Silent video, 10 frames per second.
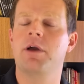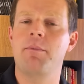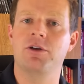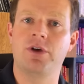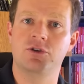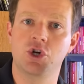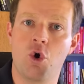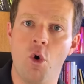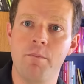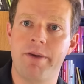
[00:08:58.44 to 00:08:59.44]
porque é mais fácil de
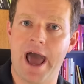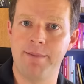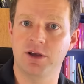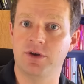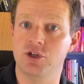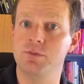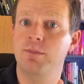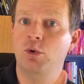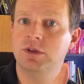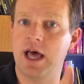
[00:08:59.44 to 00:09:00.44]
comprar, é mais fácil de
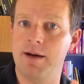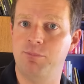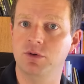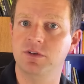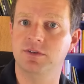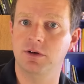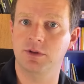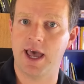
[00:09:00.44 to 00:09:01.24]
montar a posição